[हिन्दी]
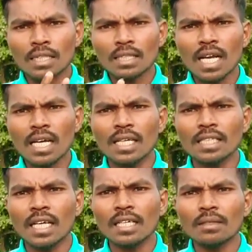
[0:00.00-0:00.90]
अच्छा
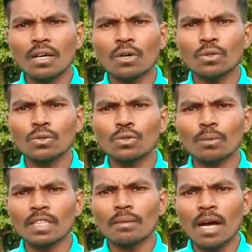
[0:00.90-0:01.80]
कहानी है और
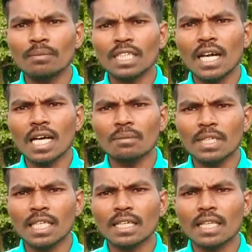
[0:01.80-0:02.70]
उठू मतलब हमने के
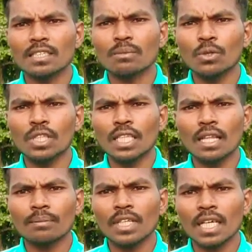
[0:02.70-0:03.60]
आत्मिक के लगिन बहुत
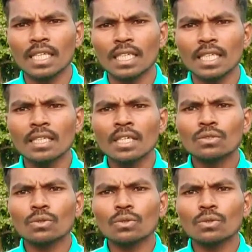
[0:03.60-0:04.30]
ही लाभदायक है के